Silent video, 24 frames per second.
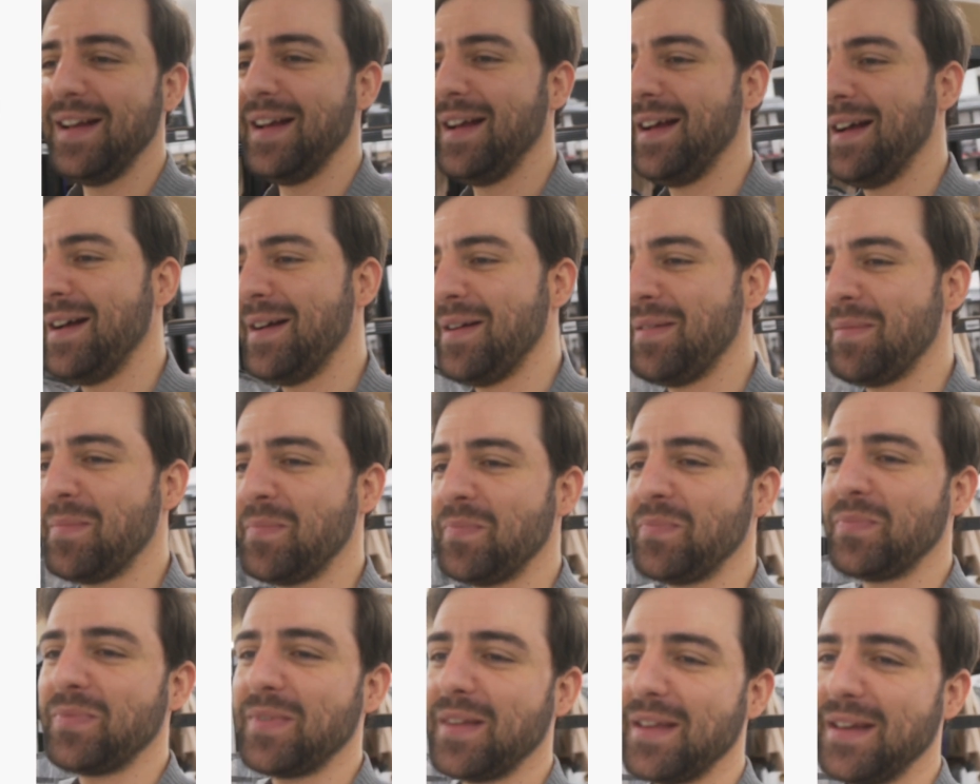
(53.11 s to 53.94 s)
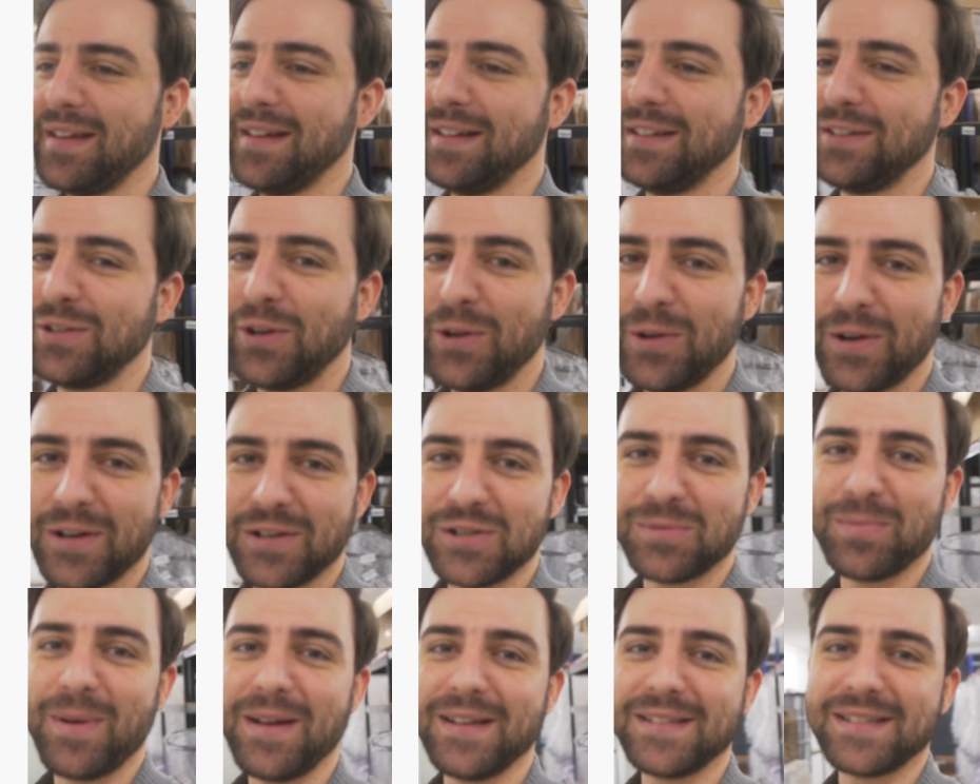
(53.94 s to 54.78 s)
Ähm, teurer
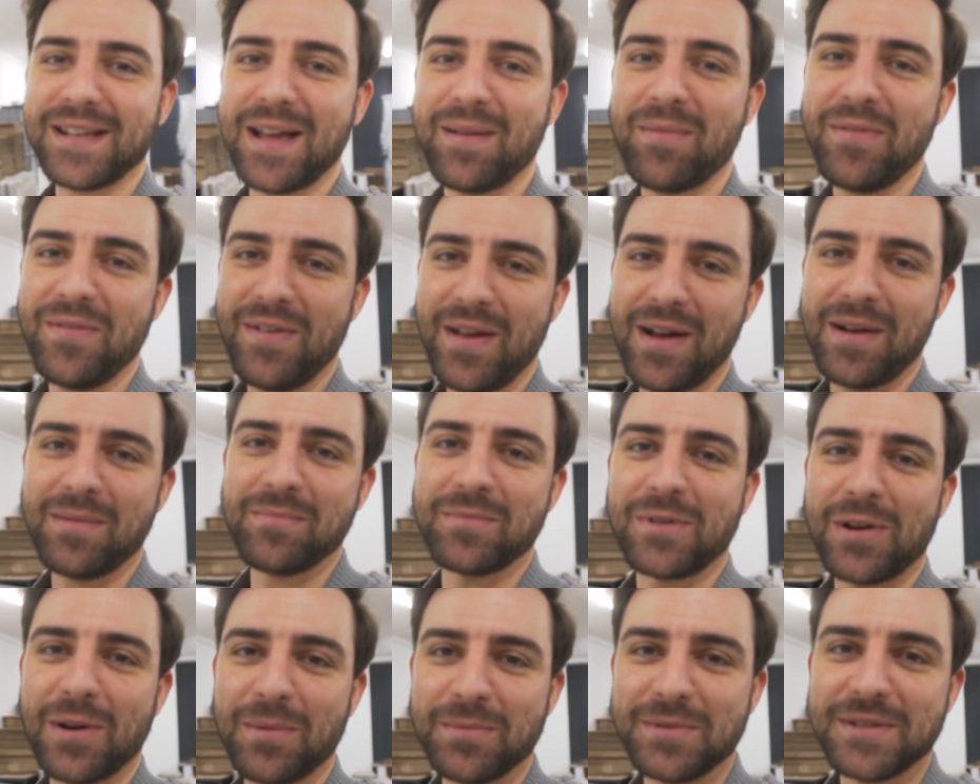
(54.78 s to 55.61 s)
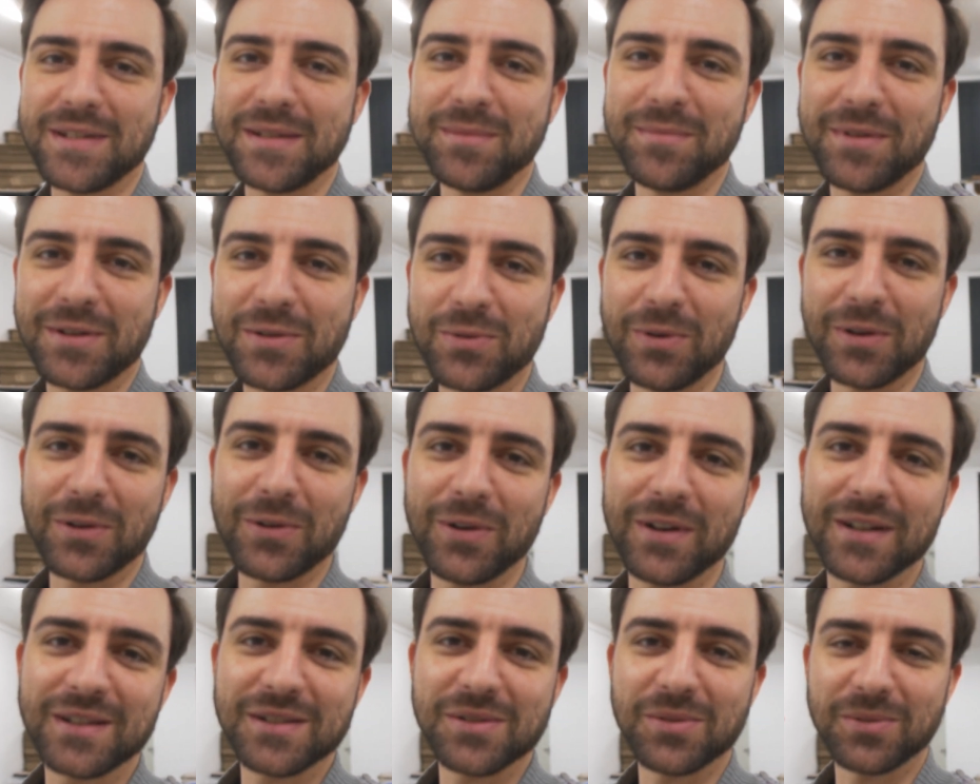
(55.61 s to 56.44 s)
Spaß, aber wir haben, glaube ich, ziemlich coole
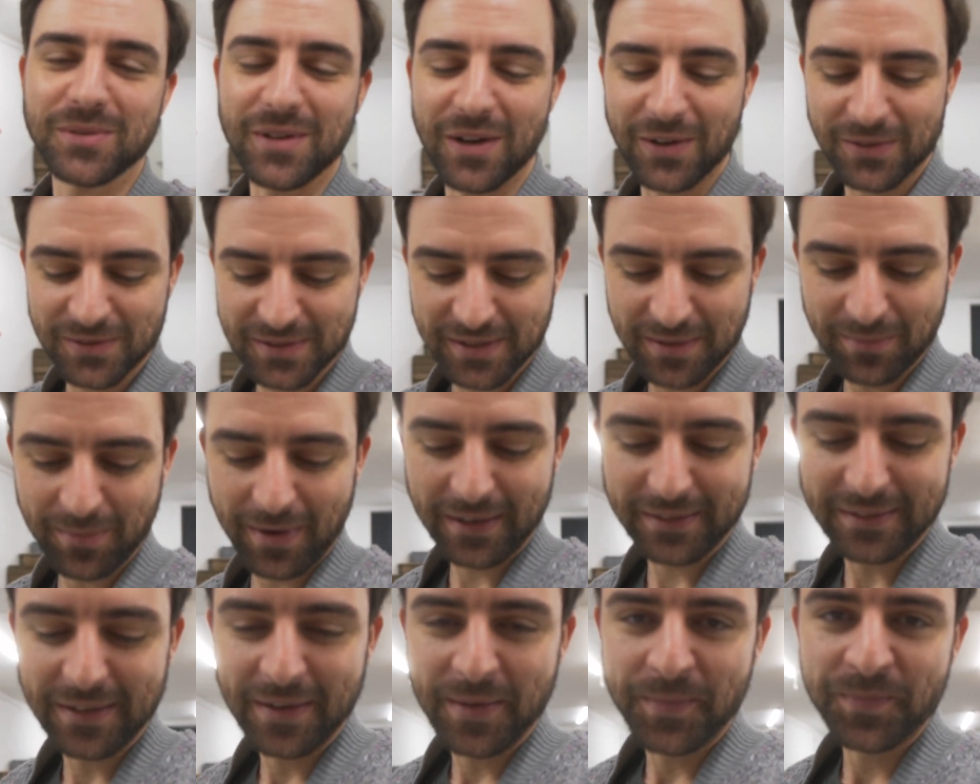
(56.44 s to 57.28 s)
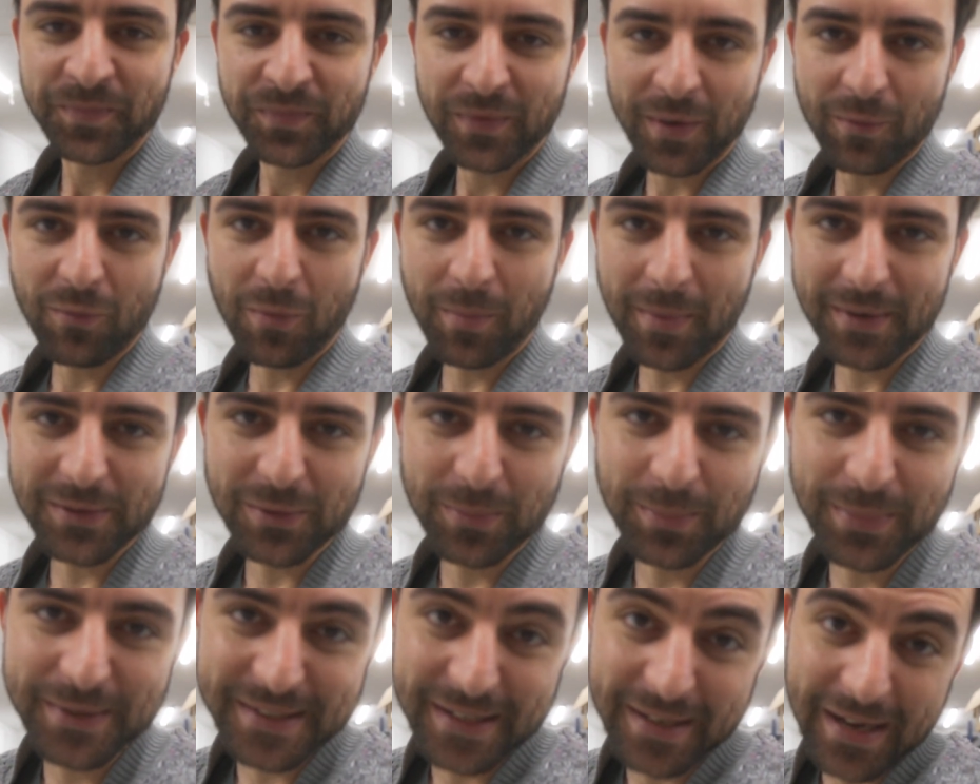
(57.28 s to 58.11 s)
Kollektion daraus gemacht, wo man so
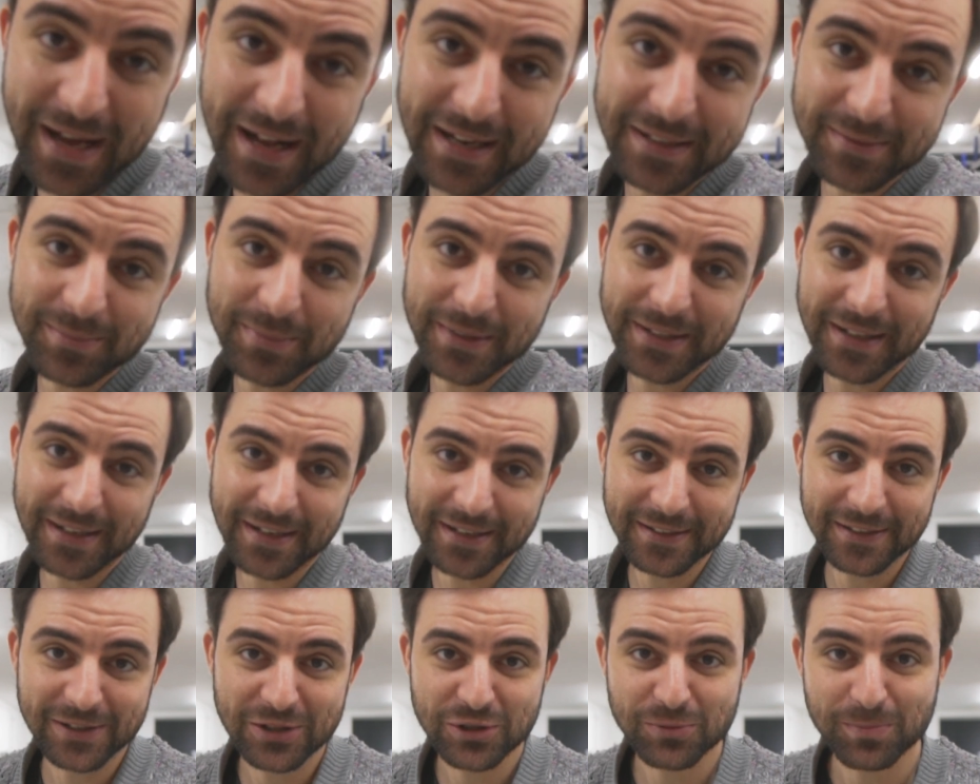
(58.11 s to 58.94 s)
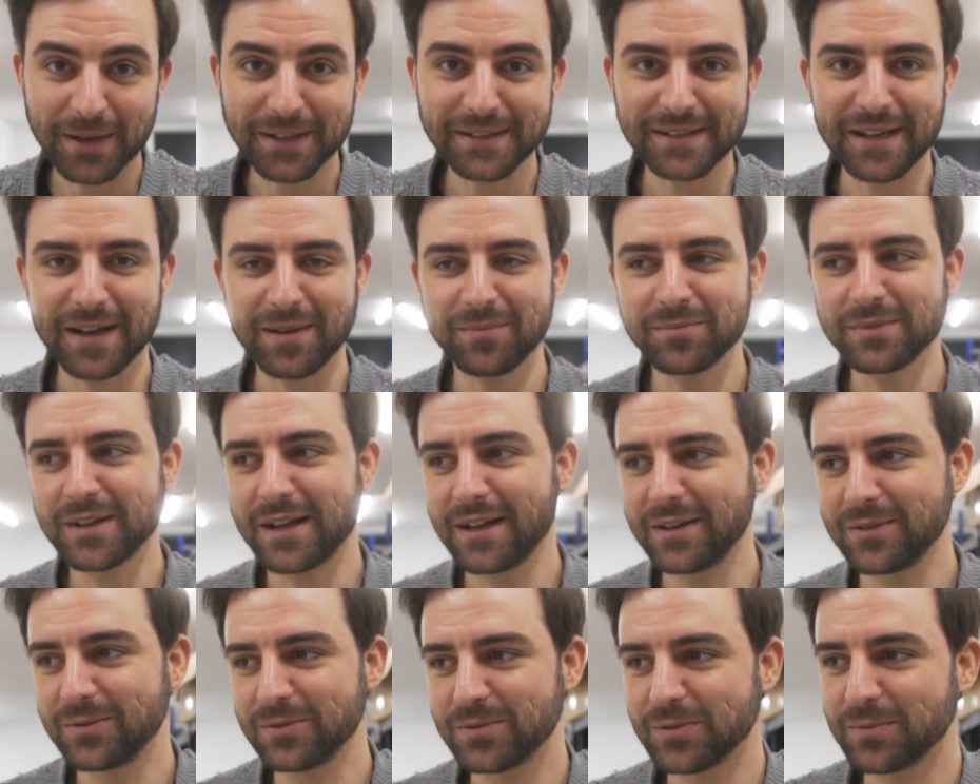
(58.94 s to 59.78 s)
ein bisschen halt miteinander Spaß haben
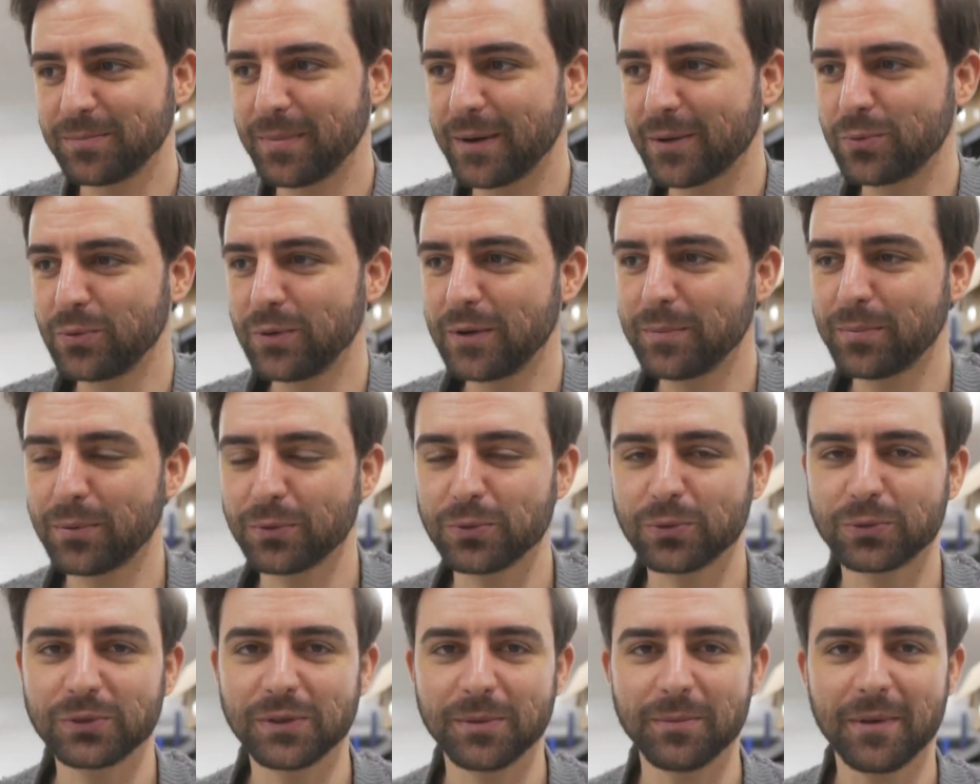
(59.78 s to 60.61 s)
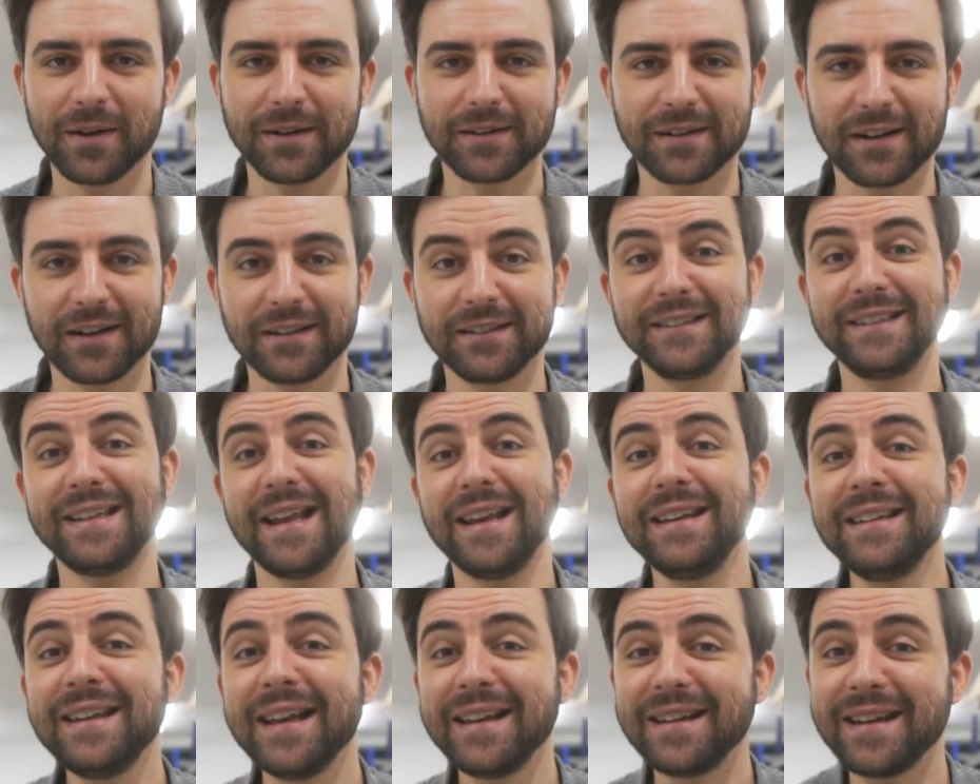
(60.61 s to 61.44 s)
kann und so ein paar coole Produkte machen kann.
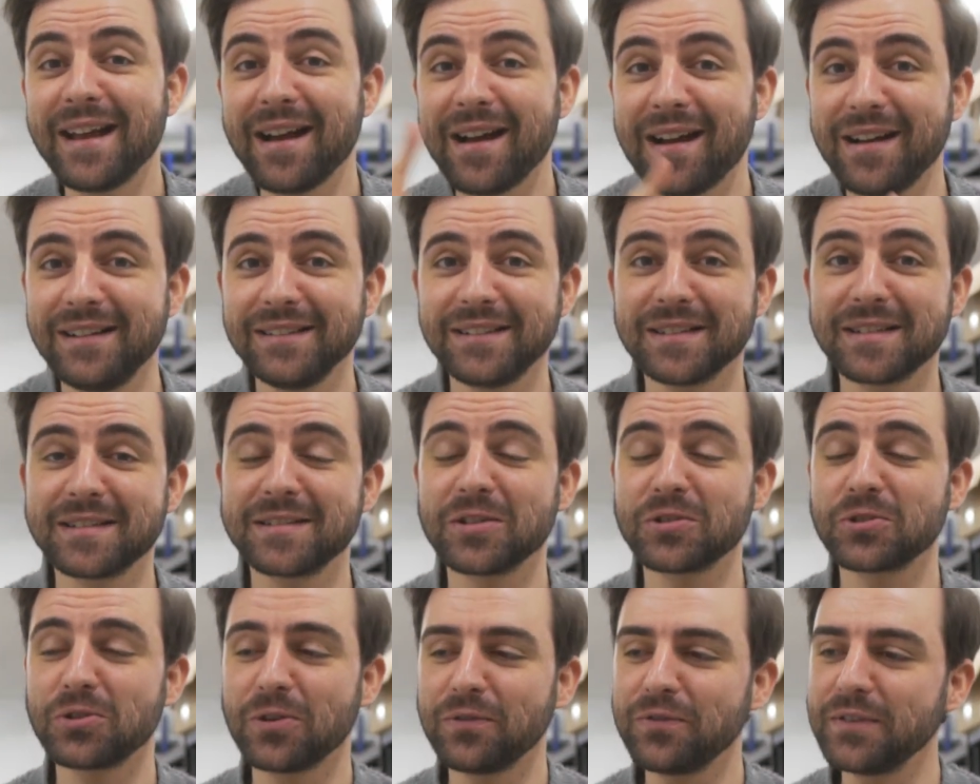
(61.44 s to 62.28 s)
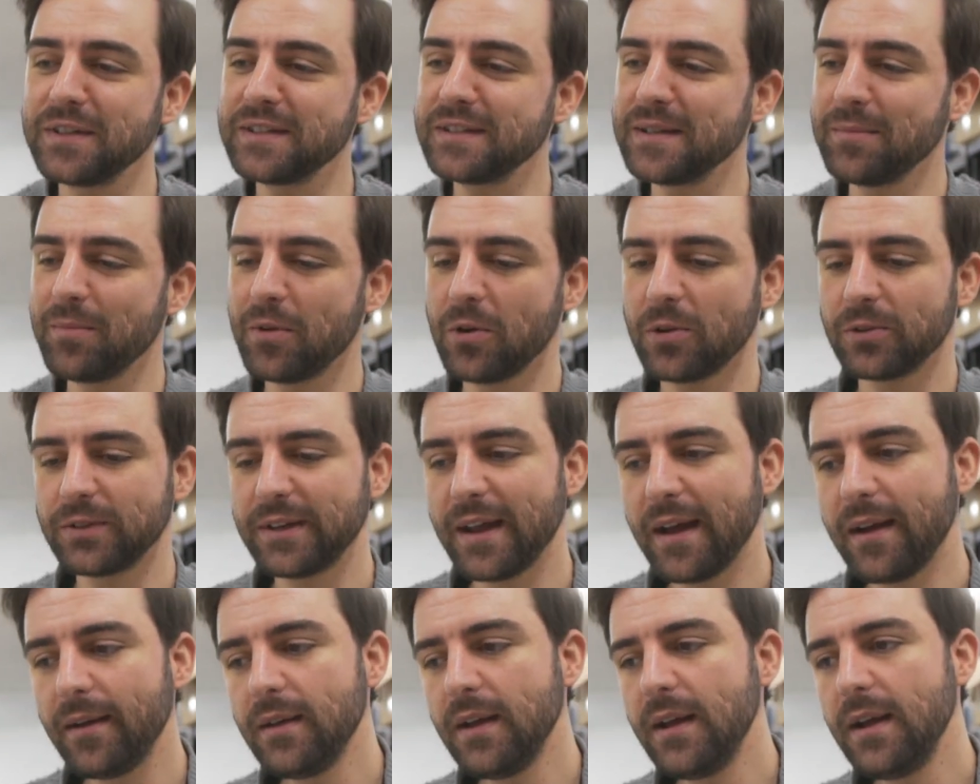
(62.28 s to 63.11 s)
Denn der nachhaltigste Stoff ist immer noch
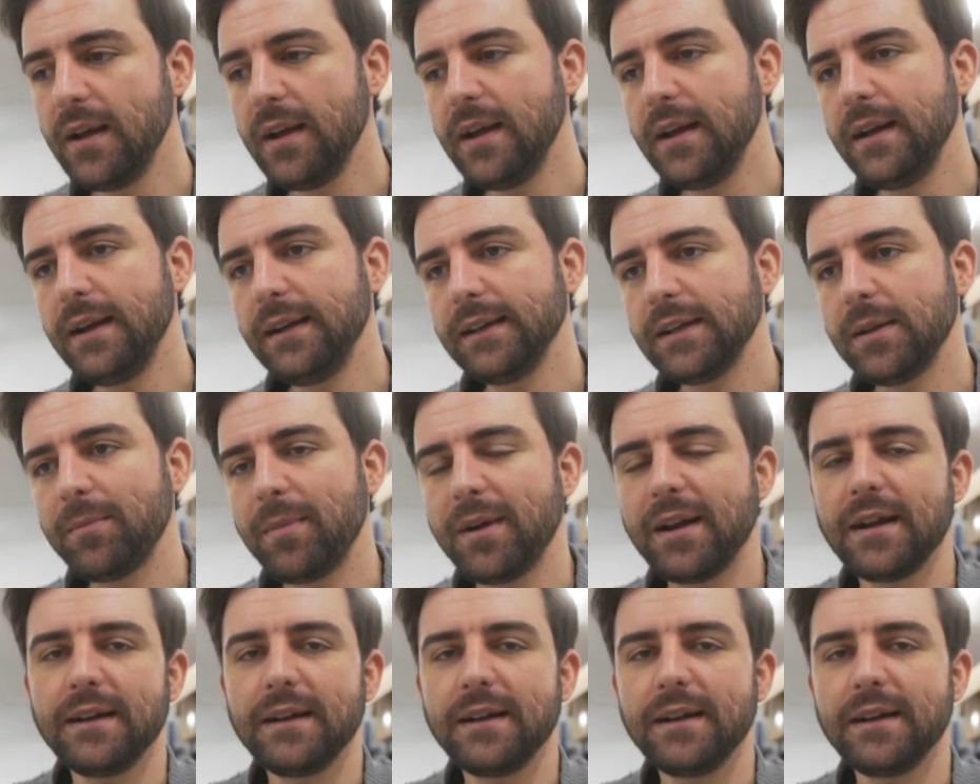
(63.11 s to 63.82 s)
der, den man